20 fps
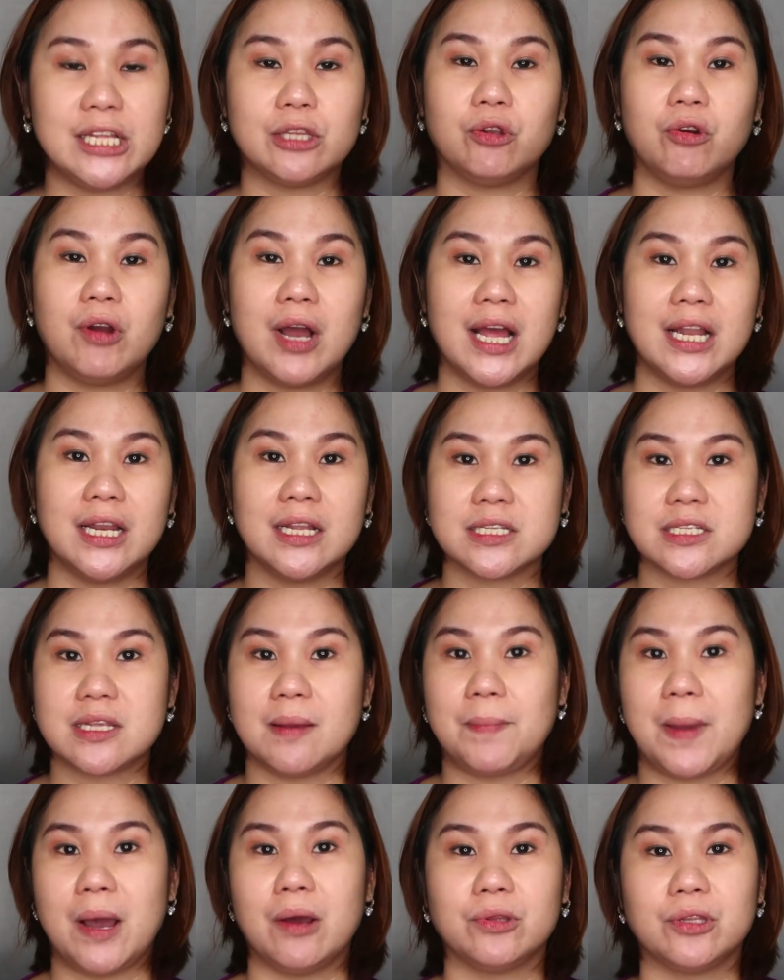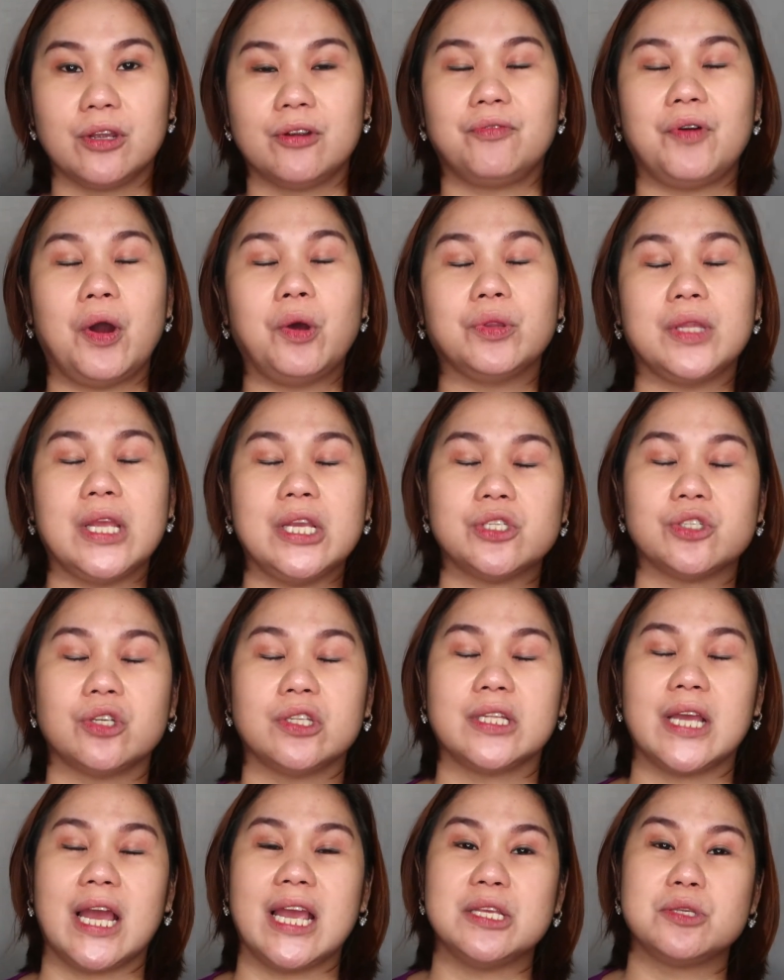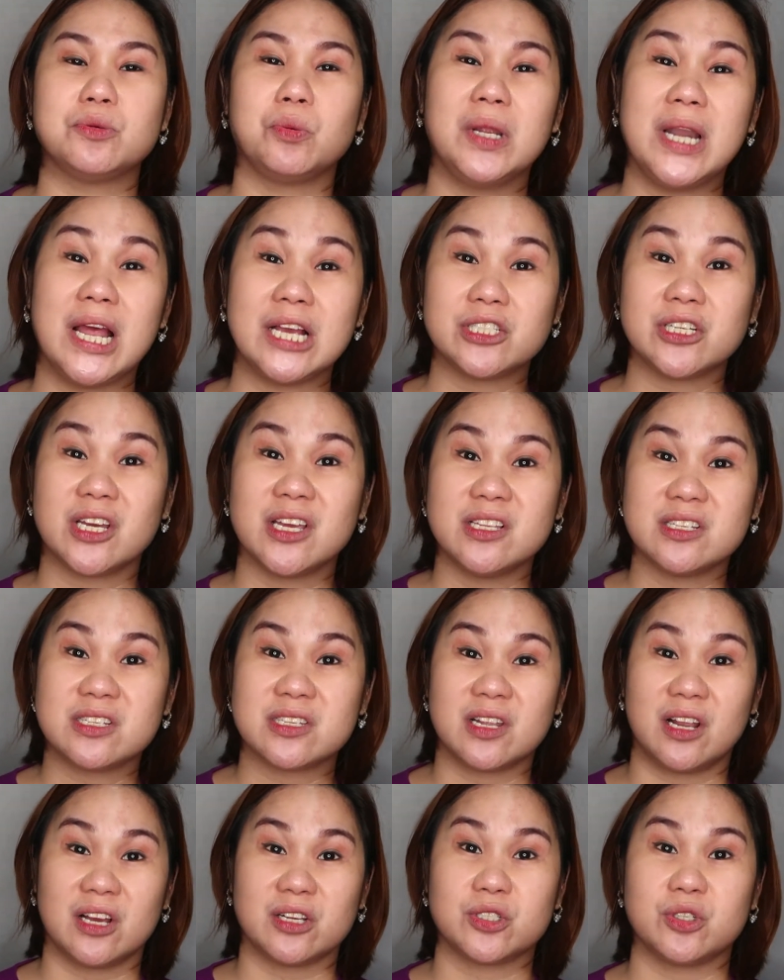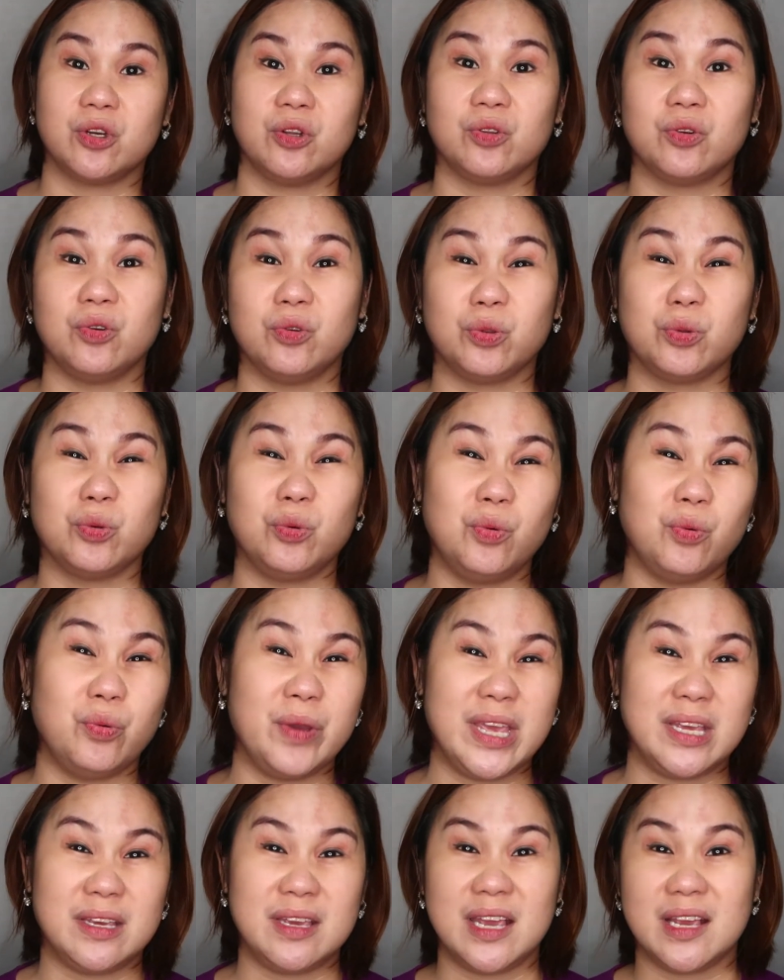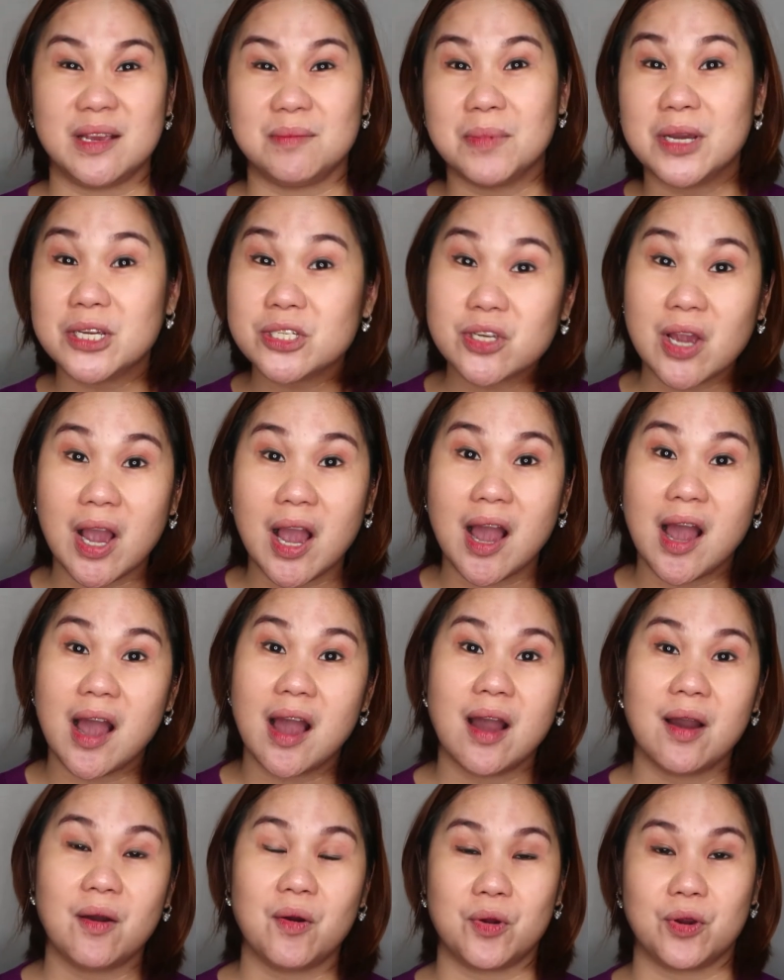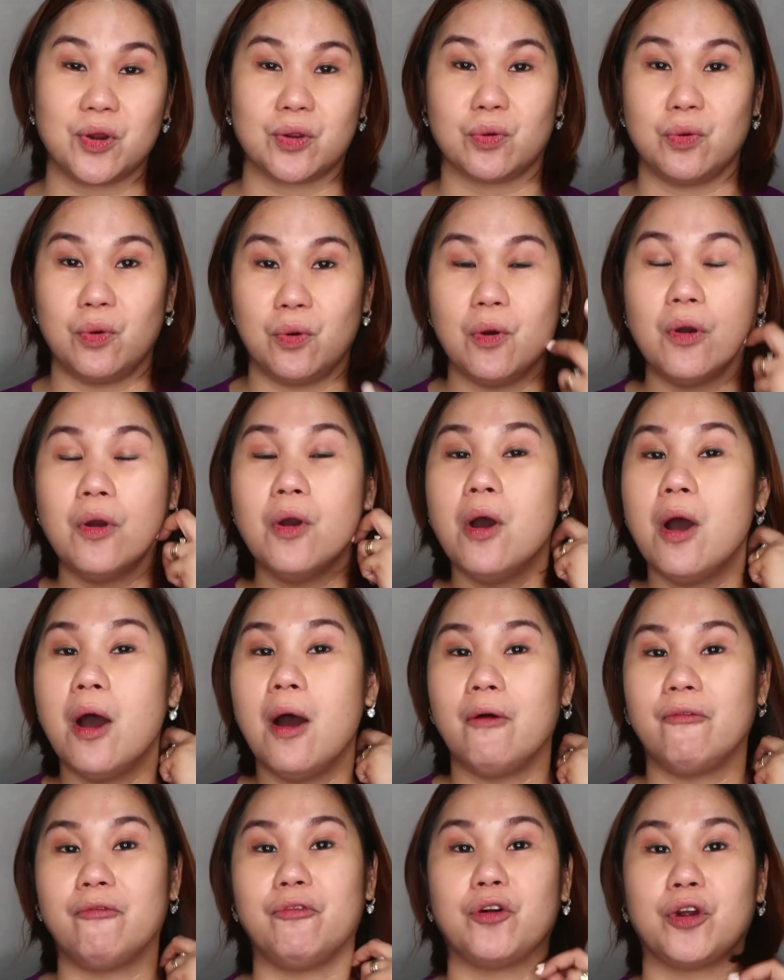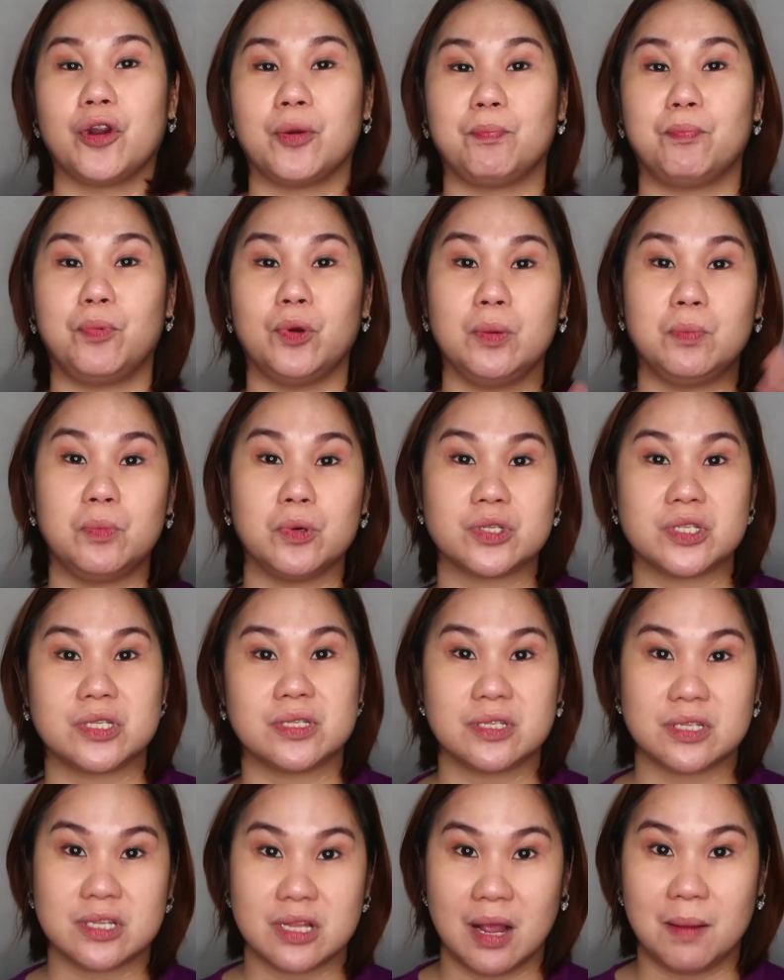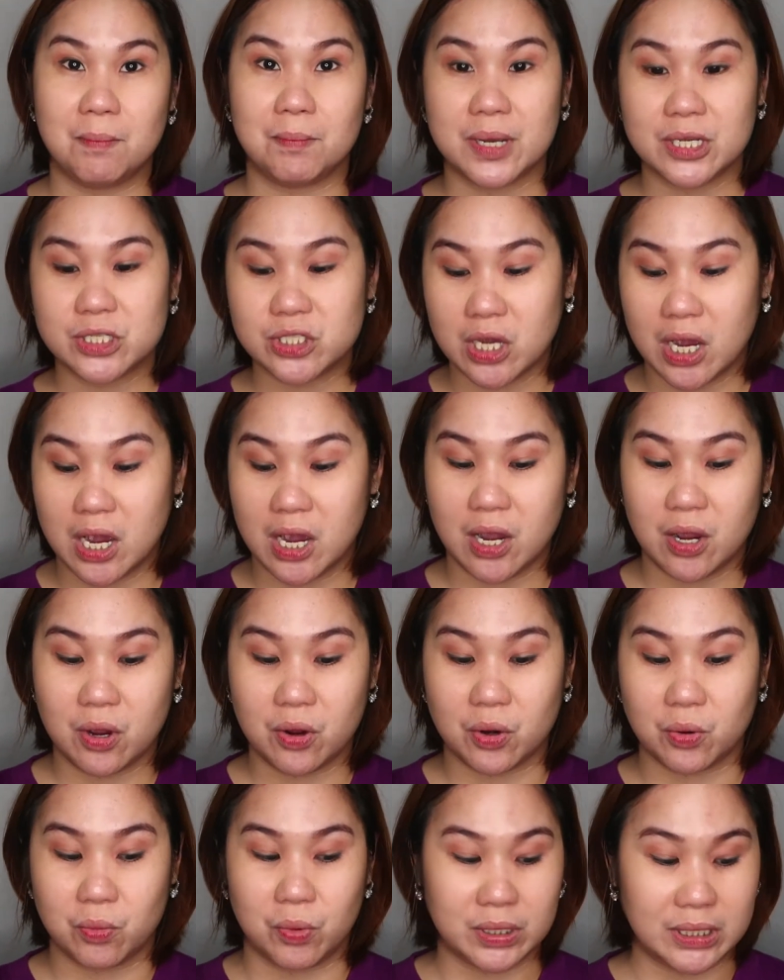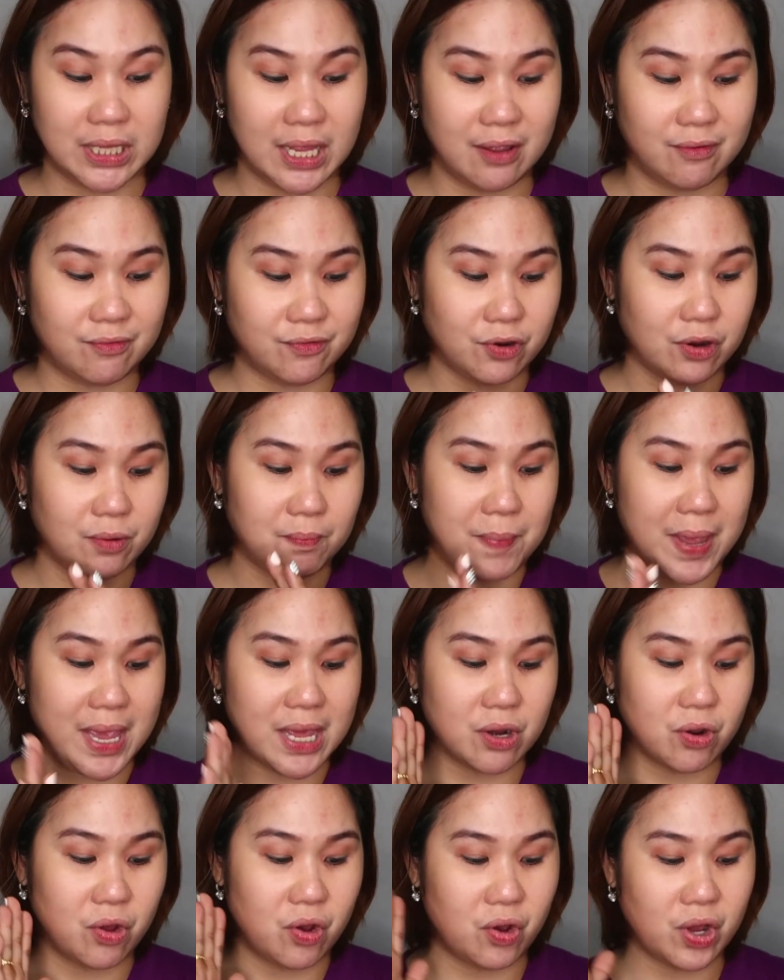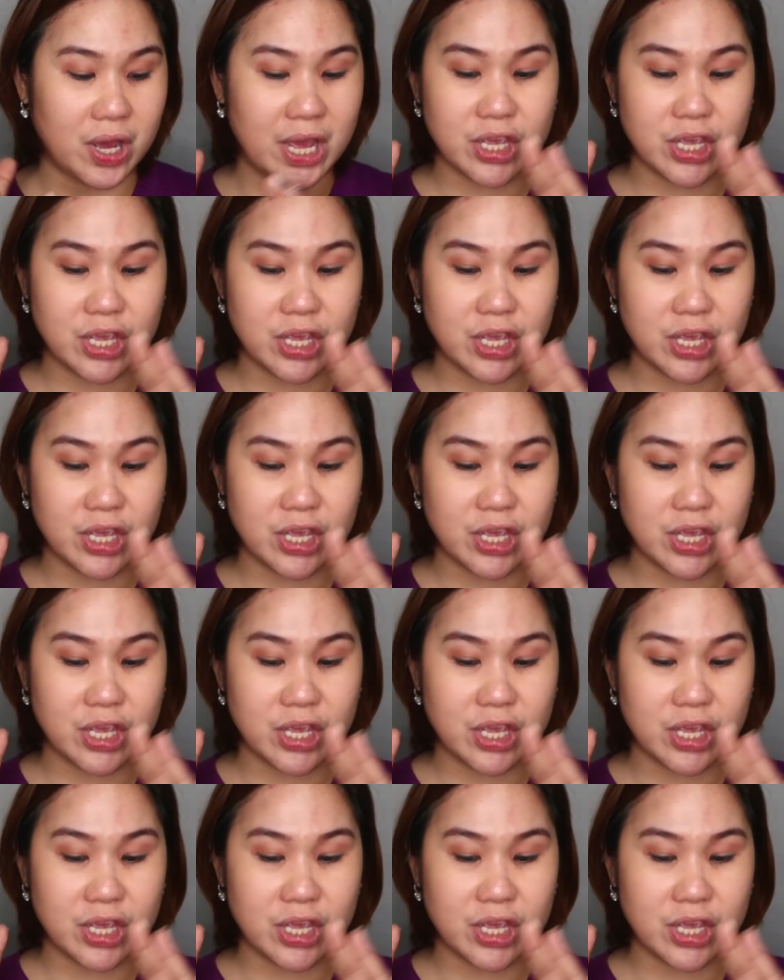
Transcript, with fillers: Dito nga lang sa powder foundation, guys, wala siyang instruction kung two-way cake ba siya or kung for pulbos lang ba siya or whatever. Pero